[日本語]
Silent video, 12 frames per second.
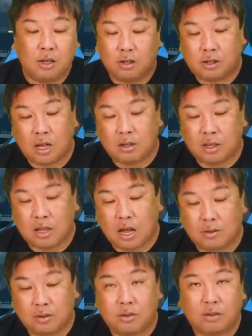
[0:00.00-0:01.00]
2
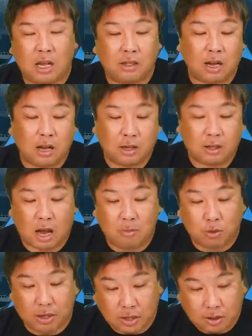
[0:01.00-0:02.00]
点センターへ
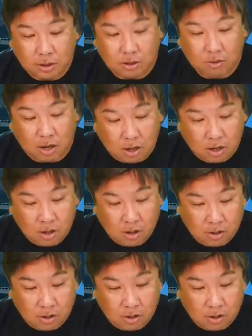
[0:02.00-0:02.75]
タイムリーっていうね